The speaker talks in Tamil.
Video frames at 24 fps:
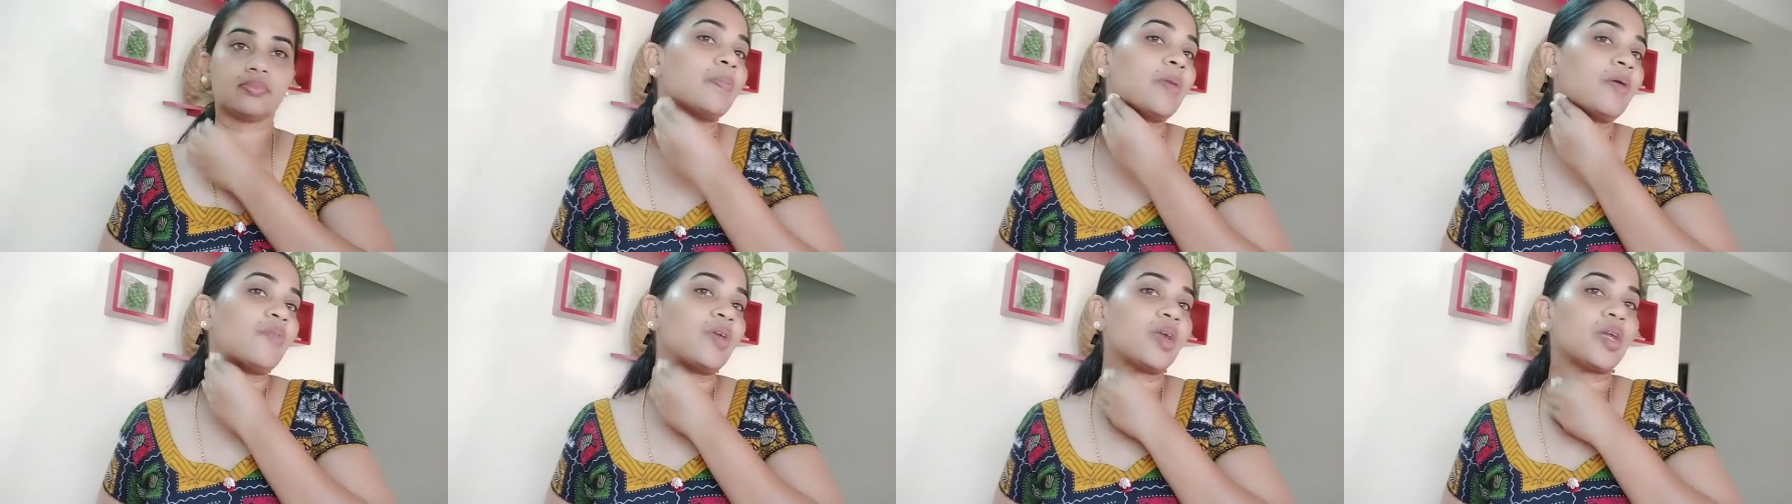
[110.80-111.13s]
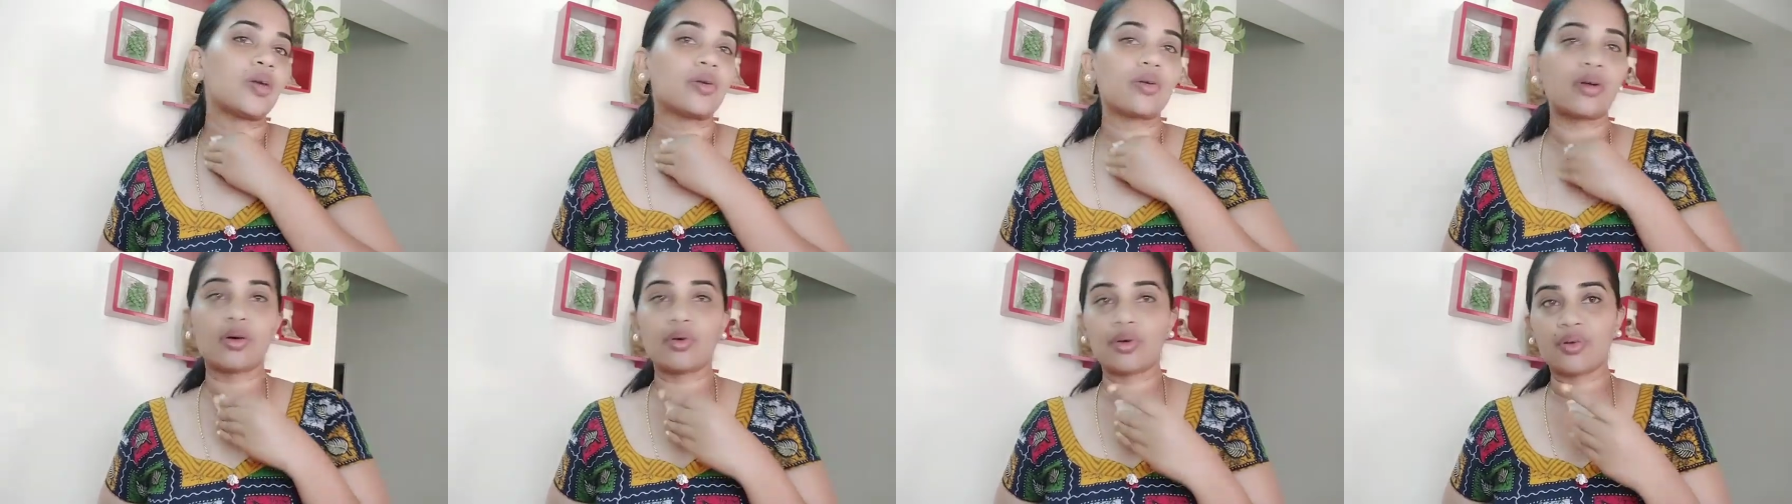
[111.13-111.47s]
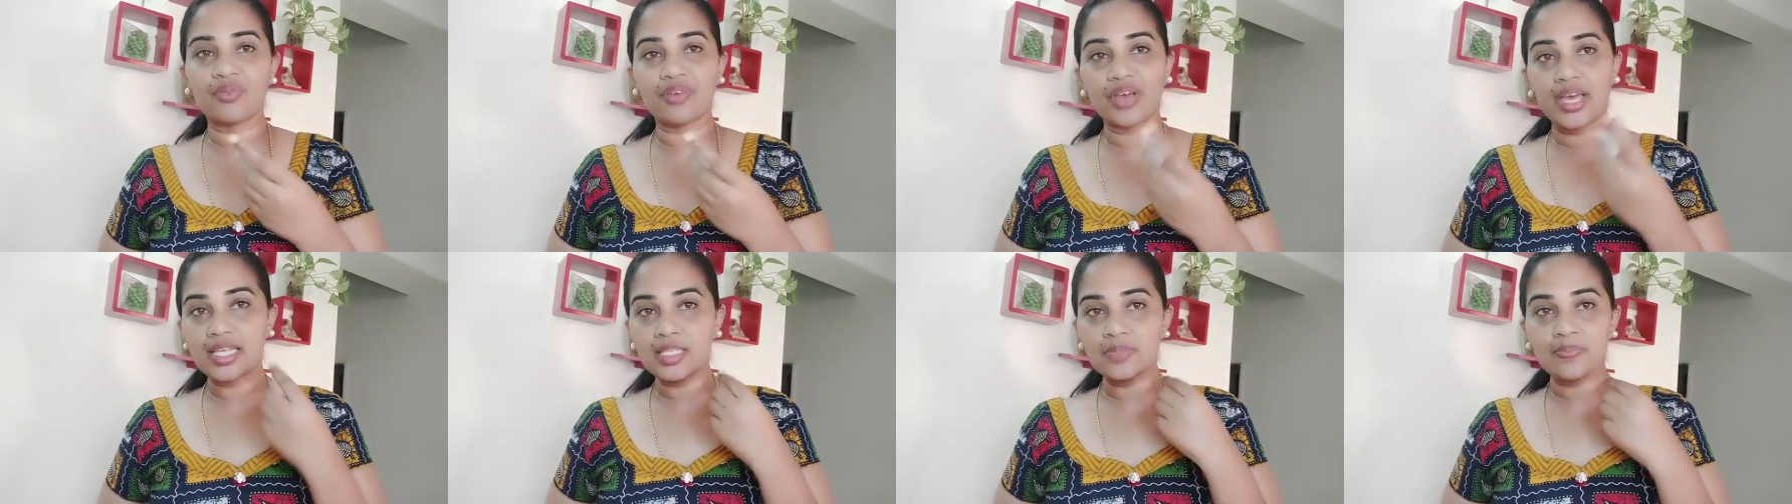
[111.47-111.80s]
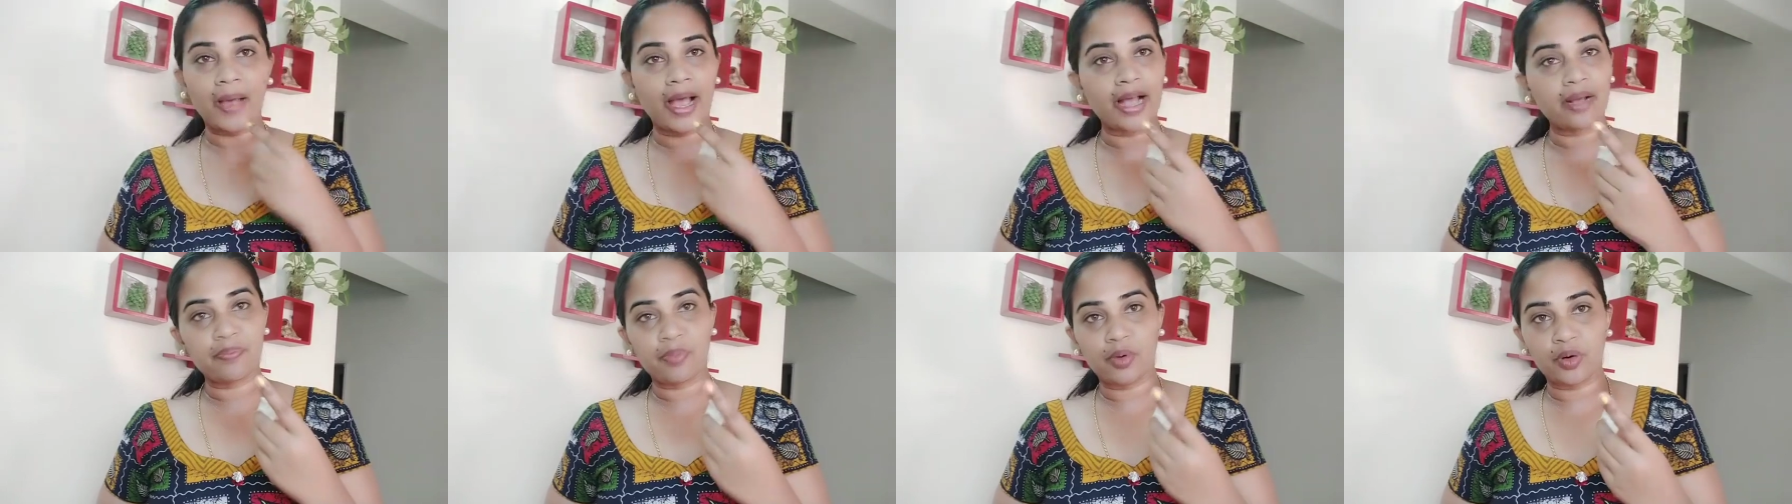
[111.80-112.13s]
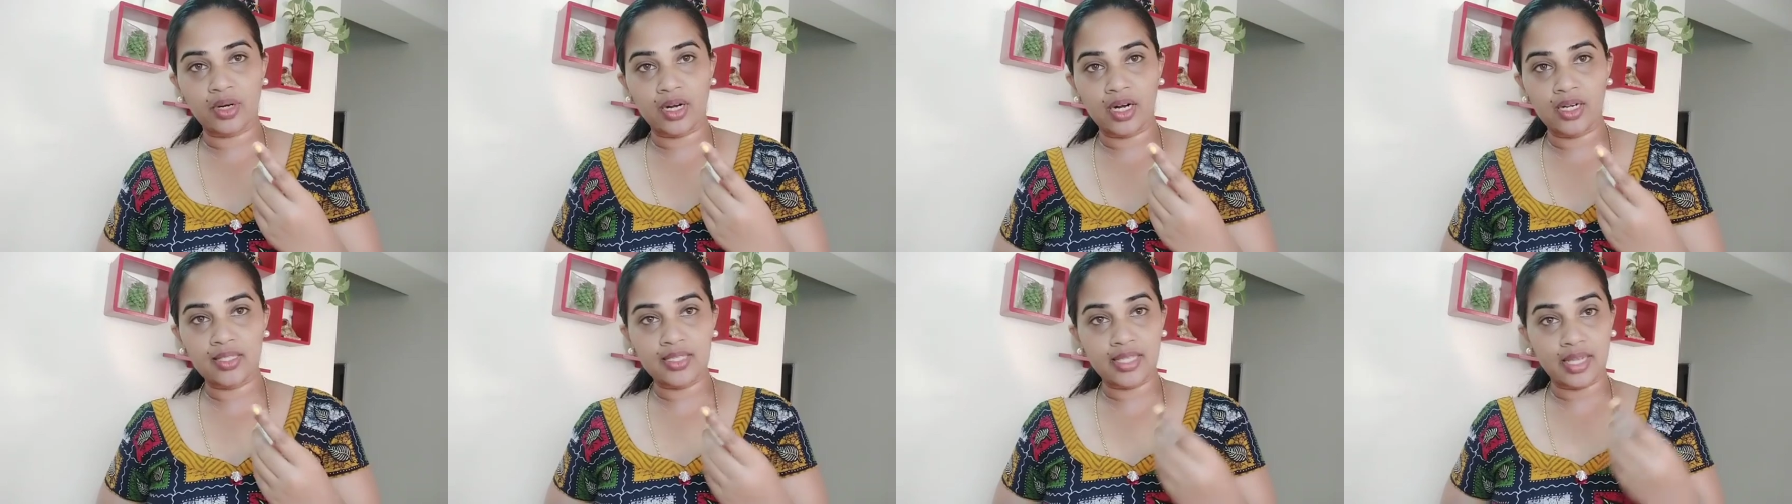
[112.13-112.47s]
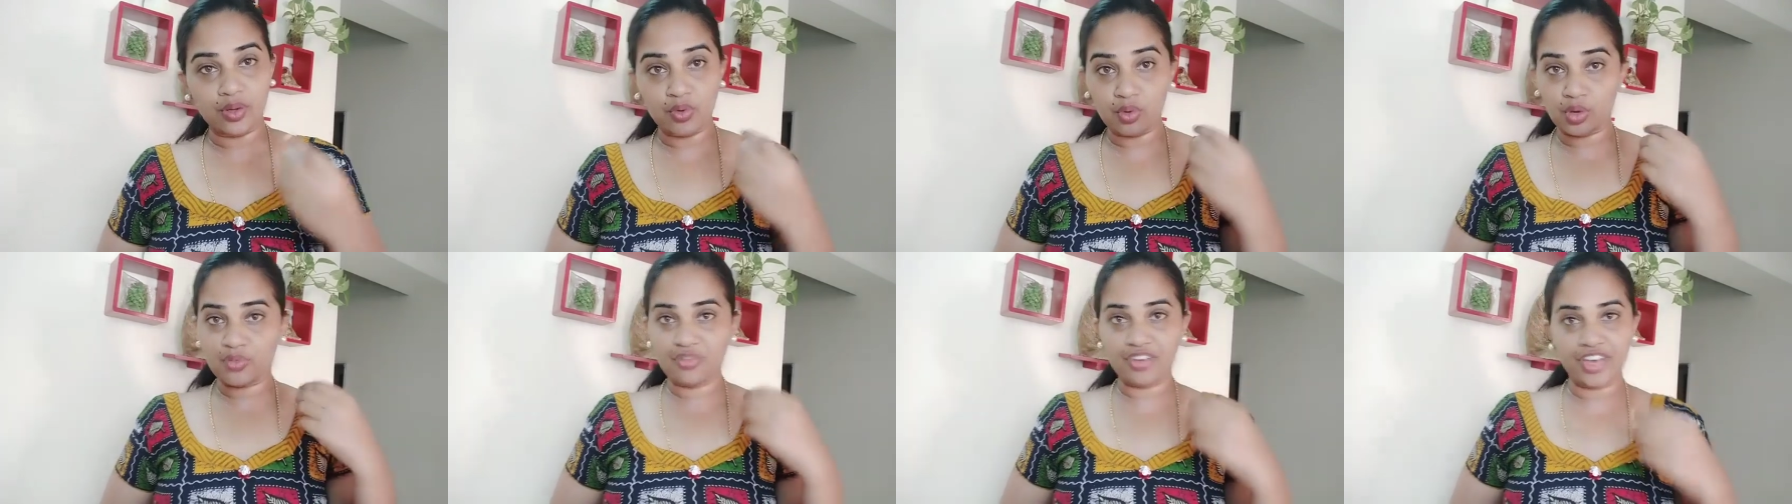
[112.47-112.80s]
விட்டுறக்கூடாது ஒரு ஃபேஸ் பேக் போட்டாலும் சரி
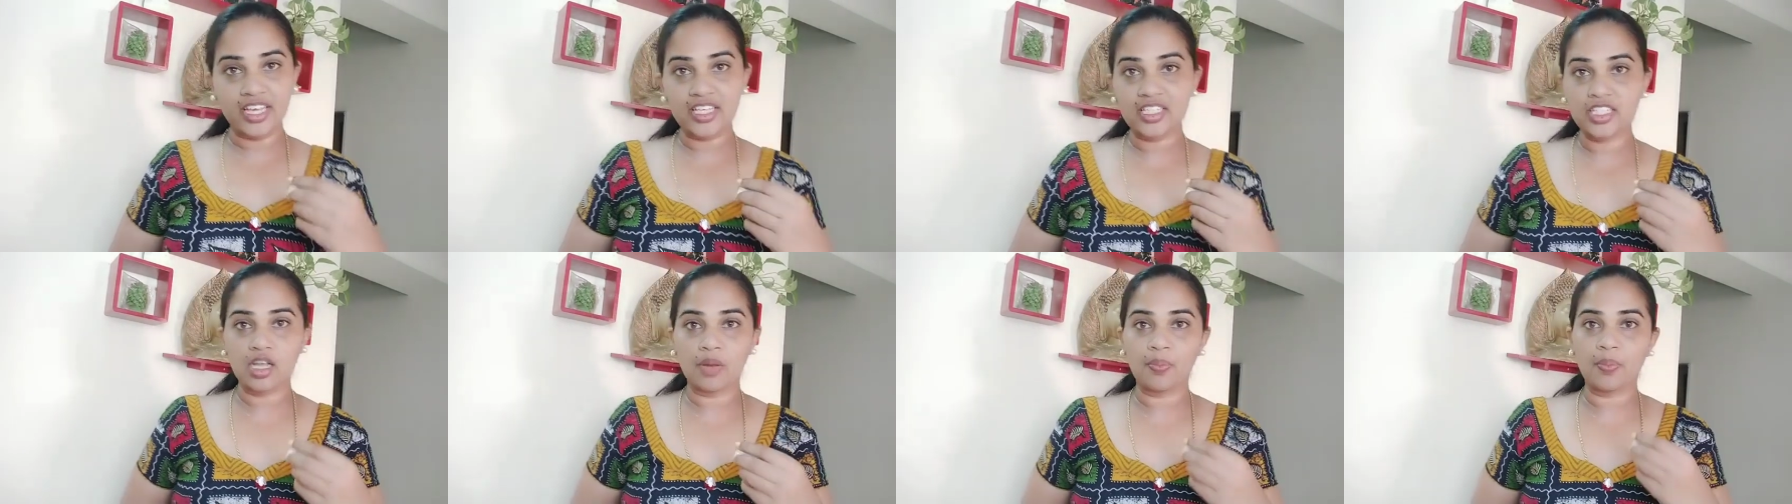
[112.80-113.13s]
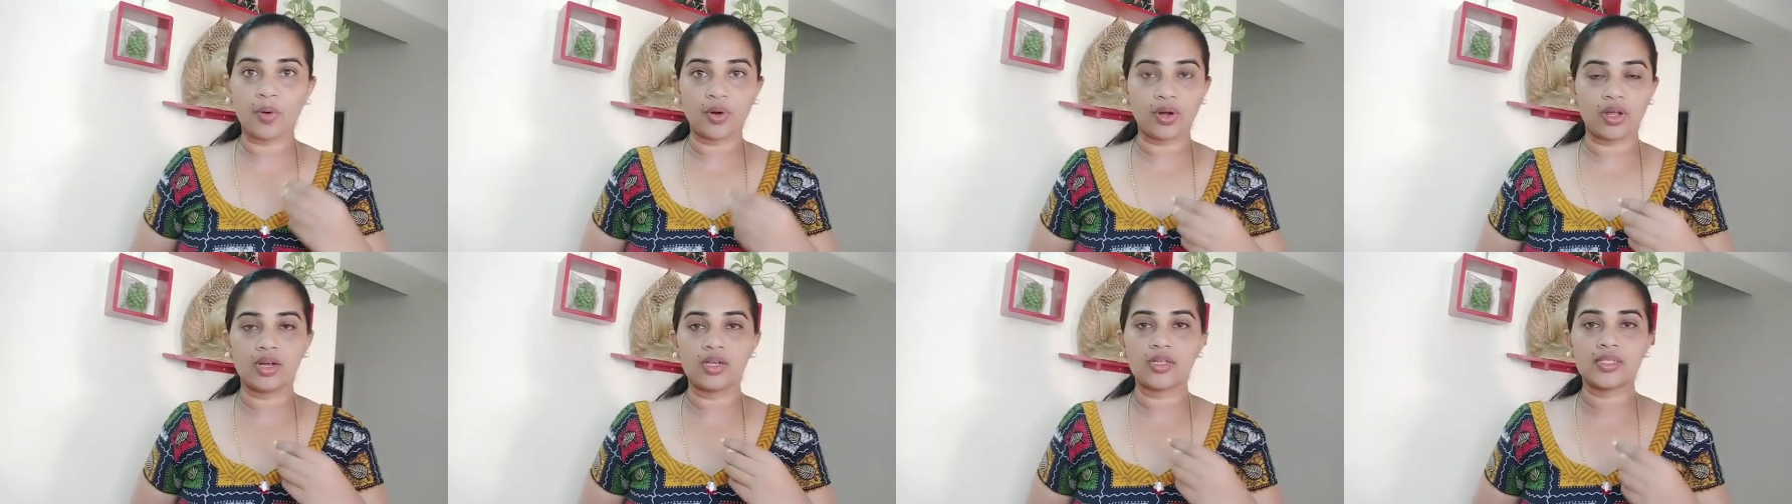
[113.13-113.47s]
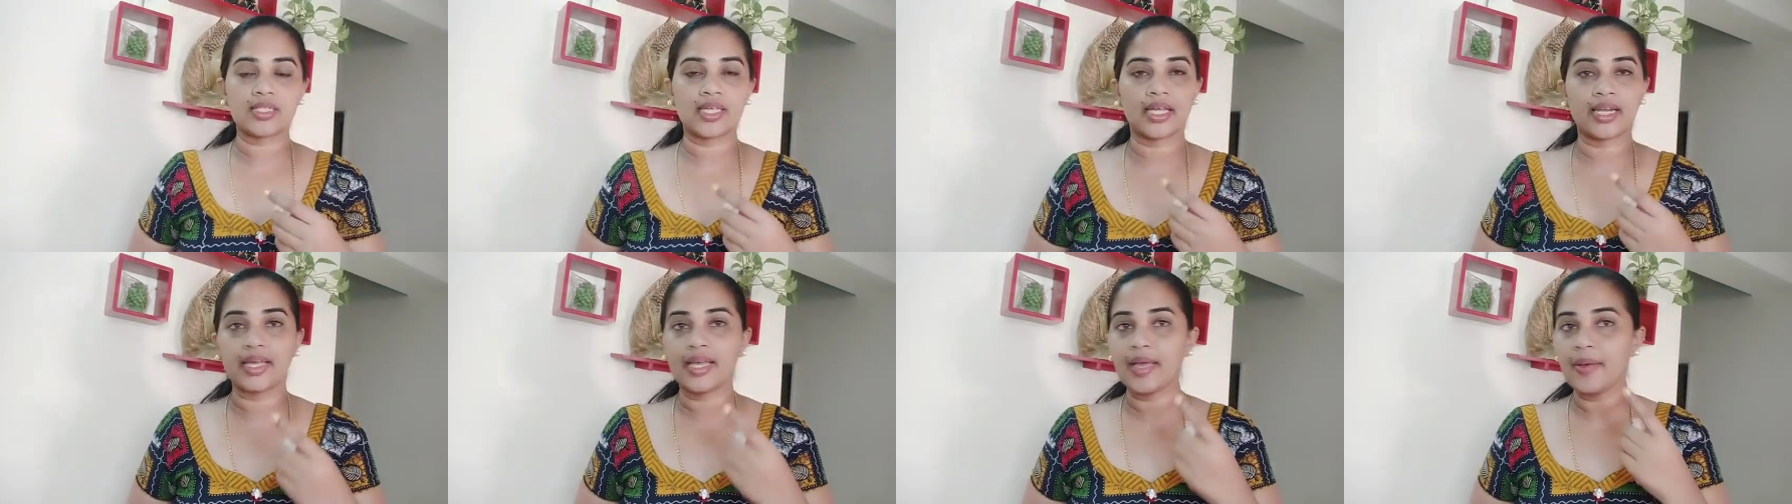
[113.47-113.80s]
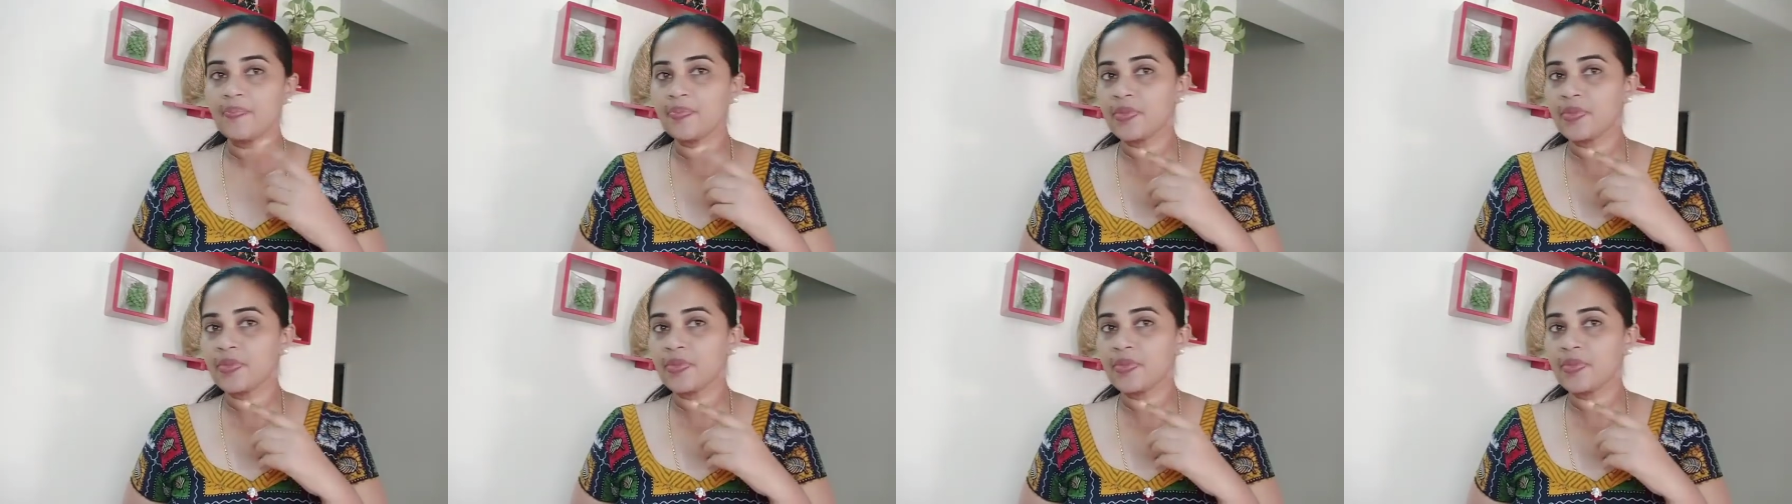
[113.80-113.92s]
ஒரு ஃபேஷியல் போட்டாலும் சரி